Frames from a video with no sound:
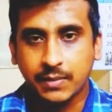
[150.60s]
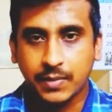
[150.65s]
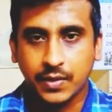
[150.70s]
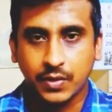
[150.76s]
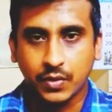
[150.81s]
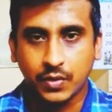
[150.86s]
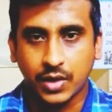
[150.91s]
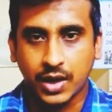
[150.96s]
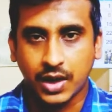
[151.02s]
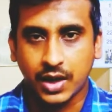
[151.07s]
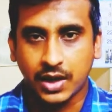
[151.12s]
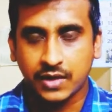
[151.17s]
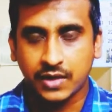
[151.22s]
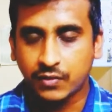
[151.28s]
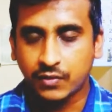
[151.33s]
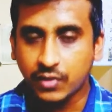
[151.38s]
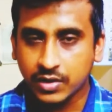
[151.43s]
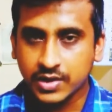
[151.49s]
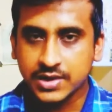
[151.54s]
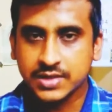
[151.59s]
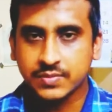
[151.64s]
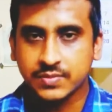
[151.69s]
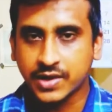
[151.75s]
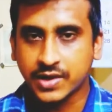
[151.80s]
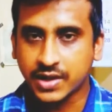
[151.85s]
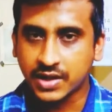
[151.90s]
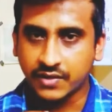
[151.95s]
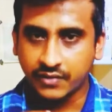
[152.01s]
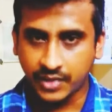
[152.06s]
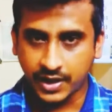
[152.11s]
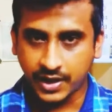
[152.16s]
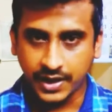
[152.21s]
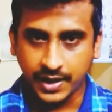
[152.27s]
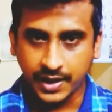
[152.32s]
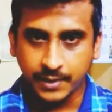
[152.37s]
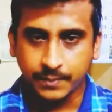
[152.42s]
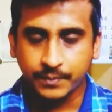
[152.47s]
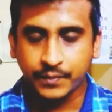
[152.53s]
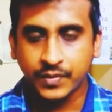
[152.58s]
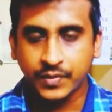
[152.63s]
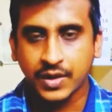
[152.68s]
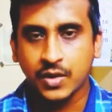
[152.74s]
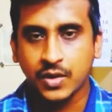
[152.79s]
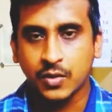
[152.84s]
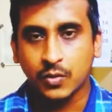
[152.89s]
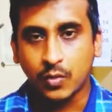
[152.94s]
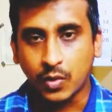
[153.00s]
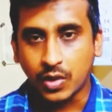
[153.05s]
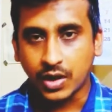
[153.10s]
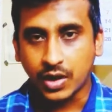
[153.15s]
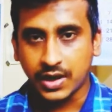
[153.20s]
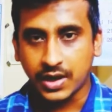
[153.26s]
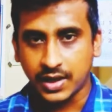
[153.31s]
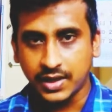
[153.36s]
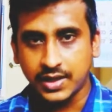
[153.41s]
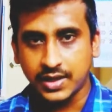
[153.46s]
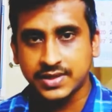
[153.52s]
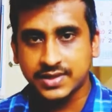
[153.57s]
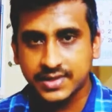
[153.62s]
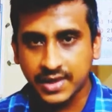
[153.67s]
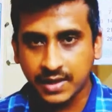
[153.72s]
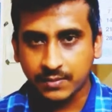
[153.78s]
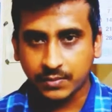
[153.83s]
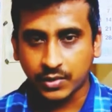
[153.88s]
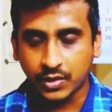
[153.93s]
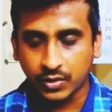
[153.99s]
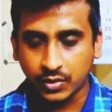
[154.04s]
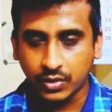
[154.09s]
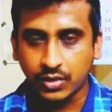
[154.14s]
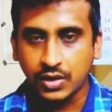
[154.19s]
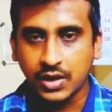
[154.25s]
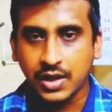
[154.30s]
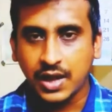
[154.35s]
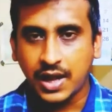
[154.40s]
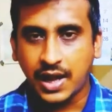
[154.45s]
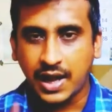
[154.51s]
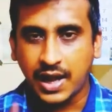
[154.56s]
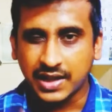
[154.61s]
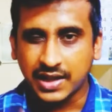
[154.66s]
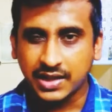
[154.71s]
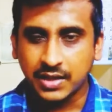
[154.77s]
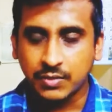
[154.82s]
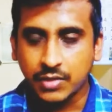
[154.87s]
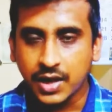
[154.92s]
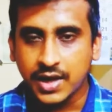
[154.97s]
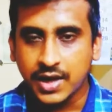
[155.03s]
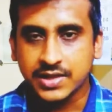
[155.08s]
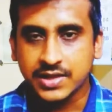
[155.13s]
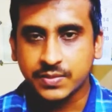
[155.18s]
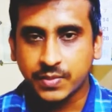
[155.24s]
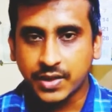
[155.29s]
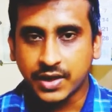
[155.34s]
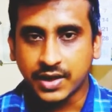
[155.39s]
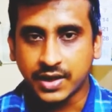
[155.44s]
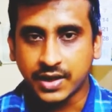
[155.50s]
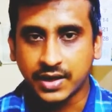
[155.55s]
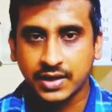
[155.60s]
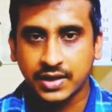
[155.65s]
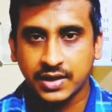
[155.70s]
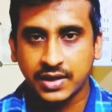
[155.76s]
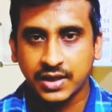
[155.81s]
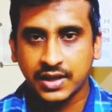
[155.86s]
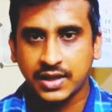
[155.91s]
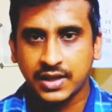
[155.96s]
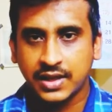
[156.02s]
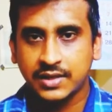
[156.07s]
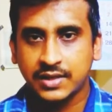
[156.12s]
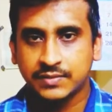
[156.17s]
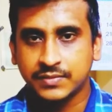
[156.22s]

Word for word: அப்போ நீங்கள் என்ன பண்ணுன்னா ஃபோக்கஸ் பண்ணுறதை விட உங்களை எது டிஸ்ட்ராக்ட் பண்ணுதோ அதை முதல்ல லெஸ் பண்ணுங்கள்